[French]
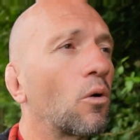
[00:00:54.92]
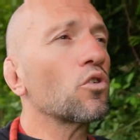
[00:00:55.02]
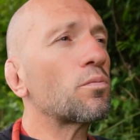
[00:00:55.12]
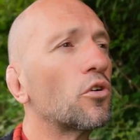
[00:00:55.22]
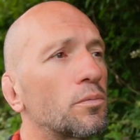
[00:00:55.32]
La
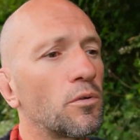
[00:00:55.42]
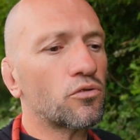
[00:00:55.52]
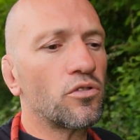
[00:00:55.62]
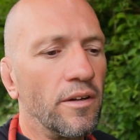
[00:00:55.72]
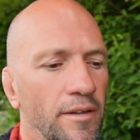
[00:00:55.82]
grosse branche, je
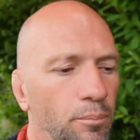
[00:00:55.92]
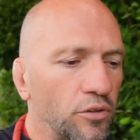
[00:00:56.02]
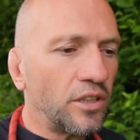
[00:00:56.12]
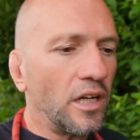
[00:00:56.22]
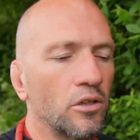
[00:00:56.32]
pense que ça va être pour
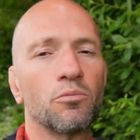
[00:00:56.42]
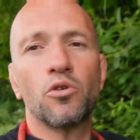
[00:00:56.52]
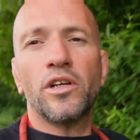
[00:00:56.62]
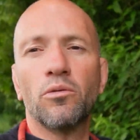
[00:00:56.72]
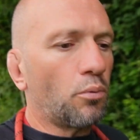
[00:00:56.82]
le terrarium
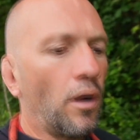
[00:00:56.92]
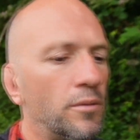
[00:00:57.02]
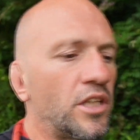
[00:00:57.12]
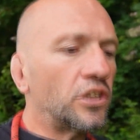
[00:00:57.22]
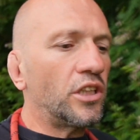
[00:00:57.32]
de Léon, pour
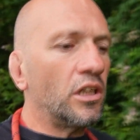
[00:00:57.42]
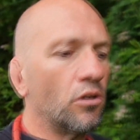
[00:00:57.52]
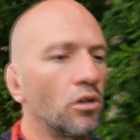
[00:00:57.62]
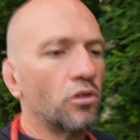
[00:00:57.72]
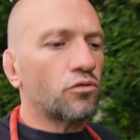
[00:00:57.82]
aménager
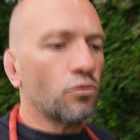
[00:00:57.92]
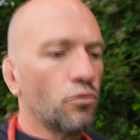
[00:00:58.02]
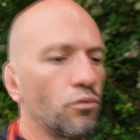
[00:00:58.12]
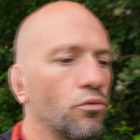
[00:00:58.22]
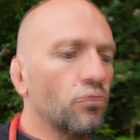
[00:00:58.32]
euh,
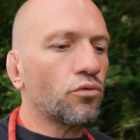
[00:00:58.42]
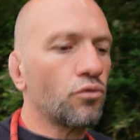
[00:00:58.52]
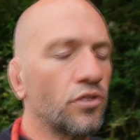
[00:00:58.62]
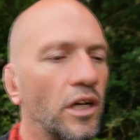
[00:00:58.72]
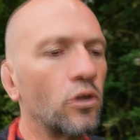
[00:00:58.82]
son,
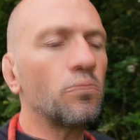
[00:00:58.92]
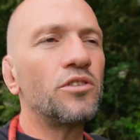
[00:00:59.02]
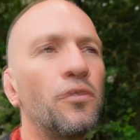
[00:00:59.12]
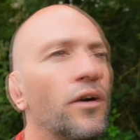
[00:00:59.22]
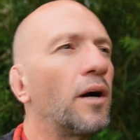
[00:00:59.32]
terrarium
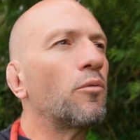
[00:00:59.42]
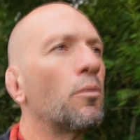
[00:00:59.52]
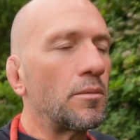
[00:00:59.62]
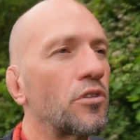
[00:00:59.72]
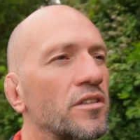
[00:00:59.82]
différemment.
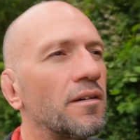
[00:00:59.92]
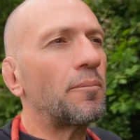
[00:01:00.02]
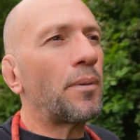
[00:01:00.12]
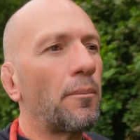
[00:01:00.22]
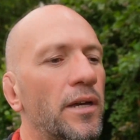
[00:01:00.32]
En même temps, ça
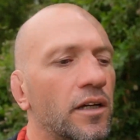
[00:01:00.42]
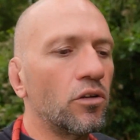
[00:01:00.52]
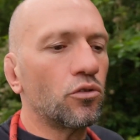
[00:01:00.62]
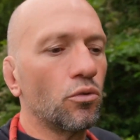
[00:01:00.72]
me permet euh,